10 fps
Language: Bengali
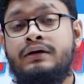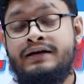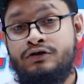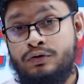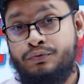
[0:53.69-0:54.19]

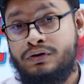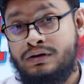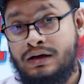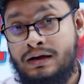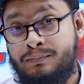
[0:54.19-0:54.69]
লিখিত
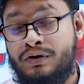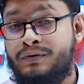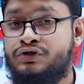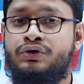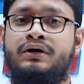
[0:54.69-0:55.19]
পরীক্ষার
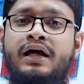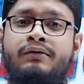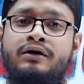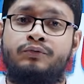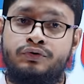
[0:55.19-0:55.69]
প্রিপারেশন
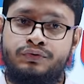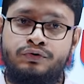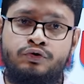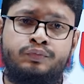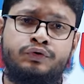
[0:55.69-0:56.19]
নেওয়ার মতো
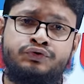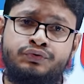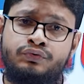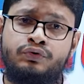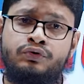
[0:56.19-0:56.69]

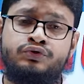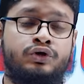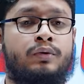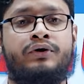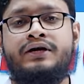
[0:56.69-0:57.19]
উপযুক্ত
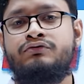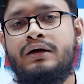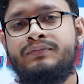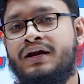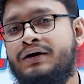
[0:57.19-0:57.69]
সময় কিন্তু
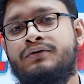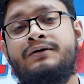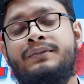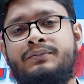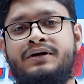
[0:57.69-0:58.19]
আপনারা এখন
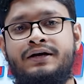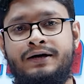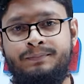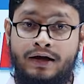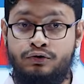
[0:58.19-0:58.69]
আর পাবেন না
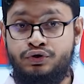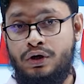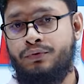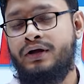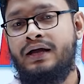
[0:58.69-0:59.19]
এখন
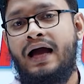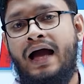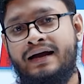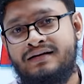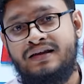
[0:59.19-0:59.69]
সময়
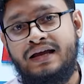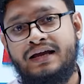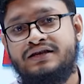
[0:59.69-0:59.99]
আগে থেকেই